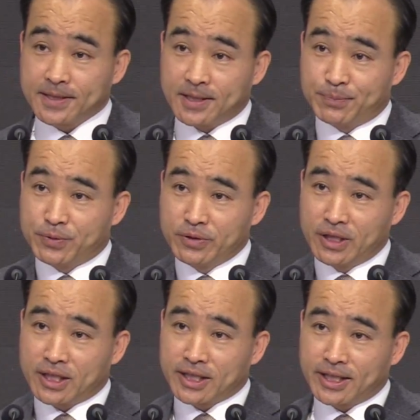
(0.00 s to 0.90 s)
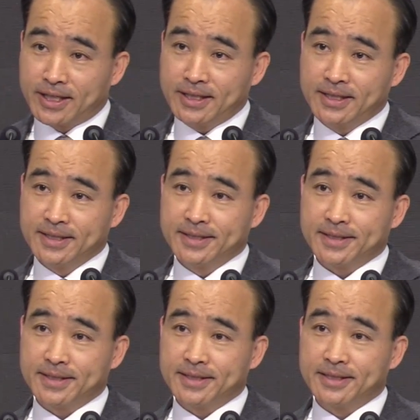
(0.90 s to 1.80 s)
이 풍랑의
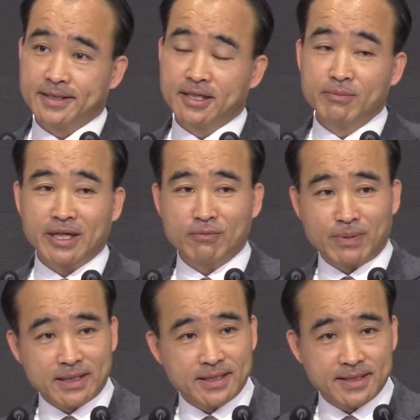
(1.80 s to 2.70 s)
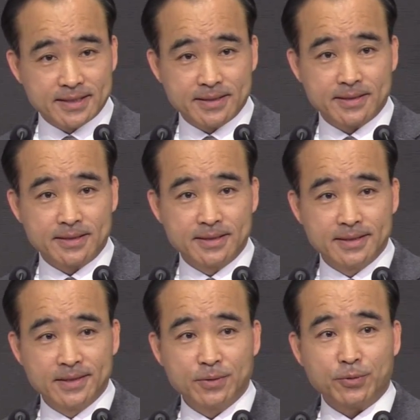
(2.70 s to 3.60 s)
이 험한 바다에서
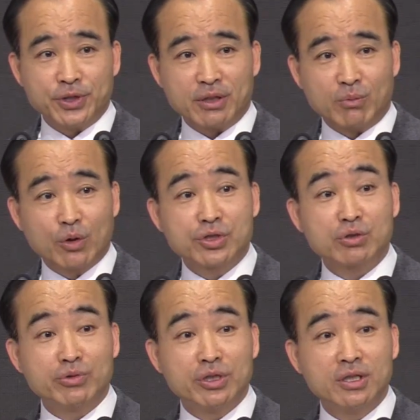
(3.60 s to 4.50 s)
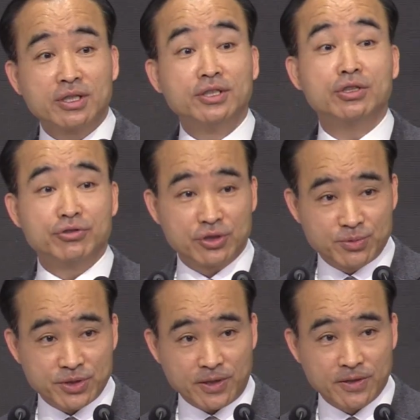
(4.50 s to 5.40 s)
우리의 목숨을
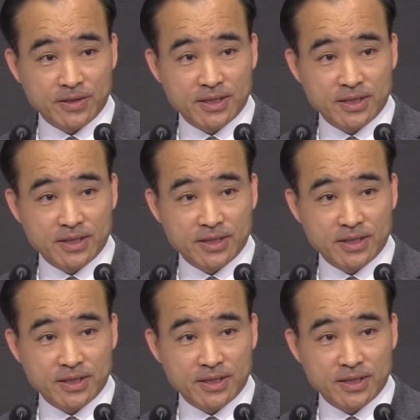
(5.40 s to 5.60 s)
건져주십시오.